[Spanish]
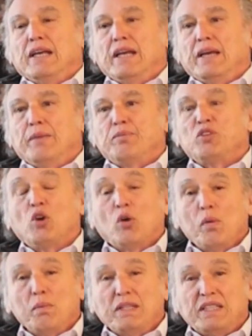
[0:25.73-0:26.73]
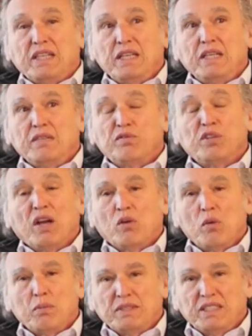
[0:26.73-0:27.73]
Eh, yo competí y fui a
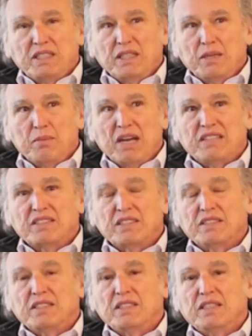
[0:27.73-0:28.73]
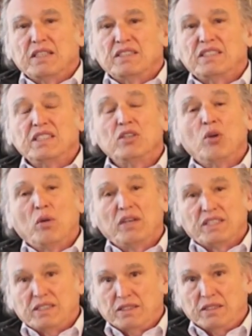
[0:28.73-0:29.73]
competir en Le Mans cinco
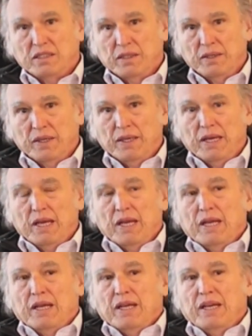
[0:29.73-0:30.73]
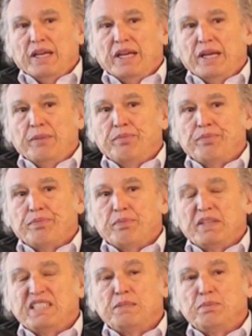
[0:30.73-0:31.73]
veces, em,
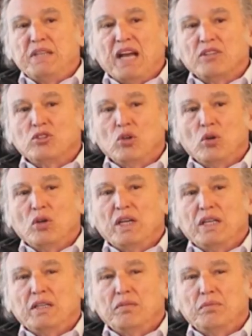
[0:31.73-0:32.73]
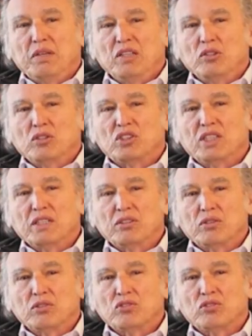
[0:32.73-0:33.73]
principiando en
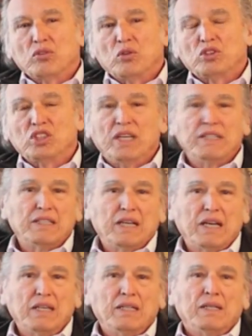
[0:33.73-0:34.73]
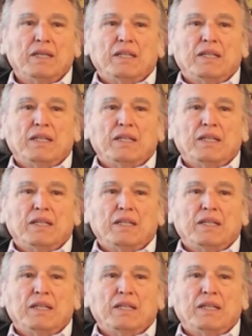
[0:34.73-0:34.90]
1980.